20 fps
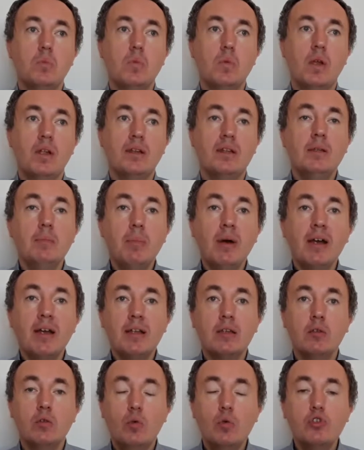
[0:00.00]

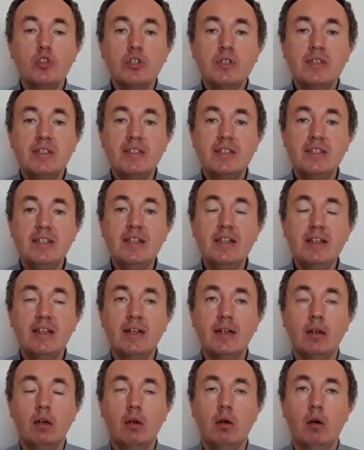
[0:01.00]
отнимает очень
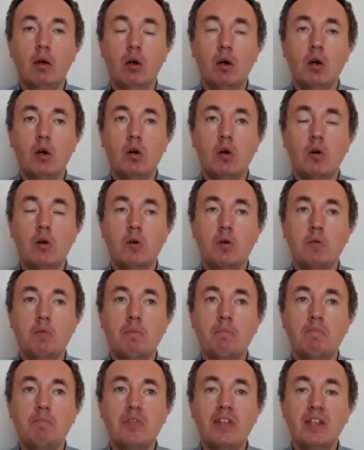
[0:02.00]
сильно
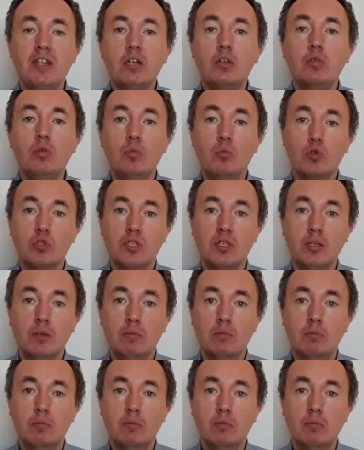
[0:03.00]
э, энергию мозга.